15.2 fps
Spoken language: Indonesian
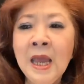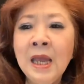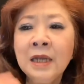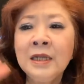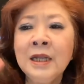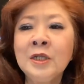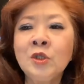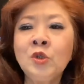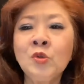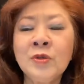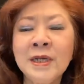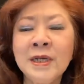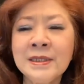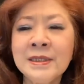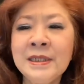Dan
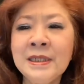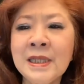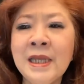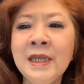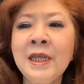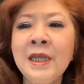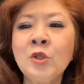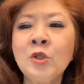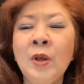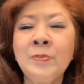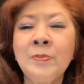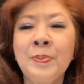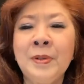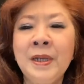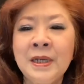sukacita yang
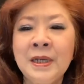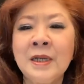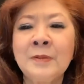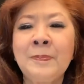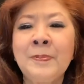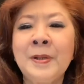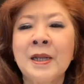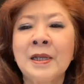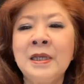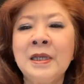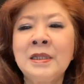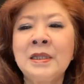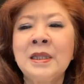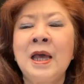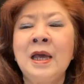Tuhan berikan pada
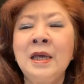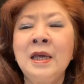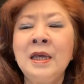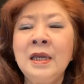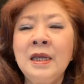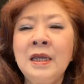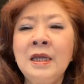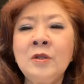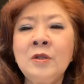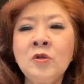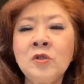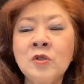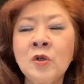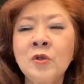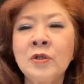kita itu
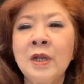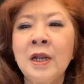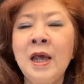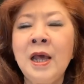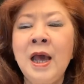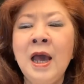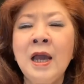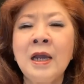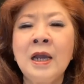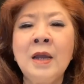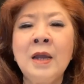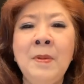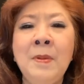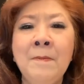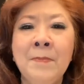saudara akan
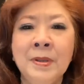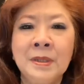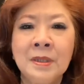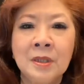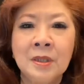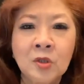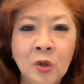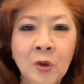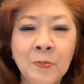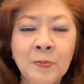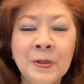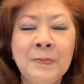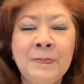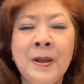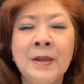membentuk
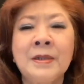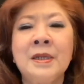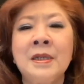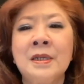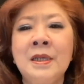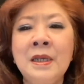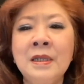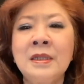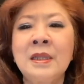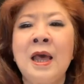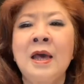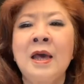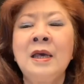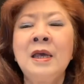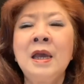pribadi
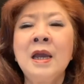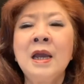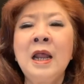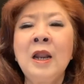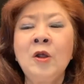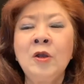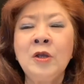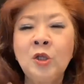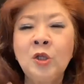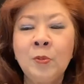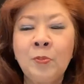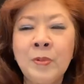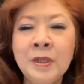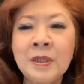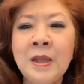kita kalau
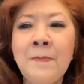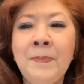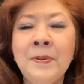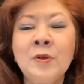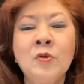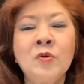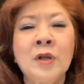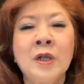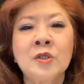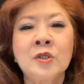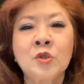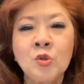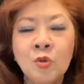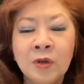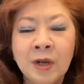hidup kita penuh dengan
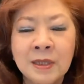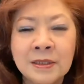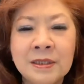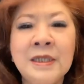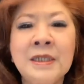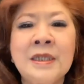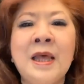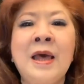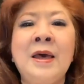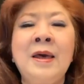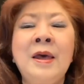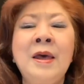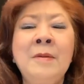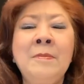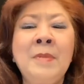sukacita,
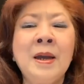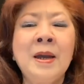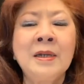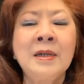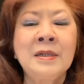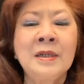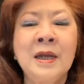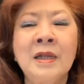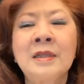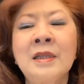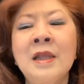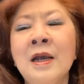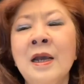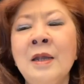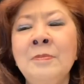maka
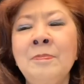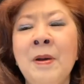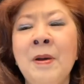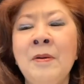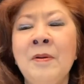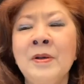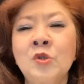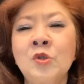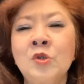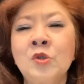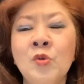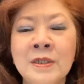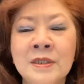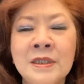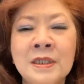dikatakan bahwa
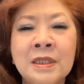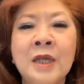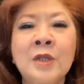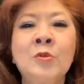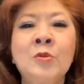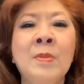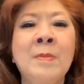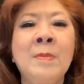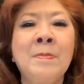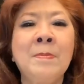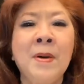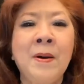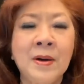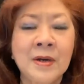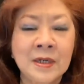sukacita itu
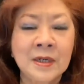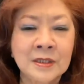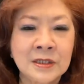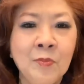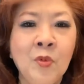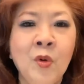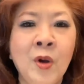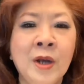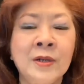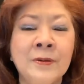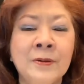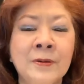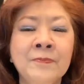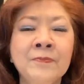membawa kesembuhan.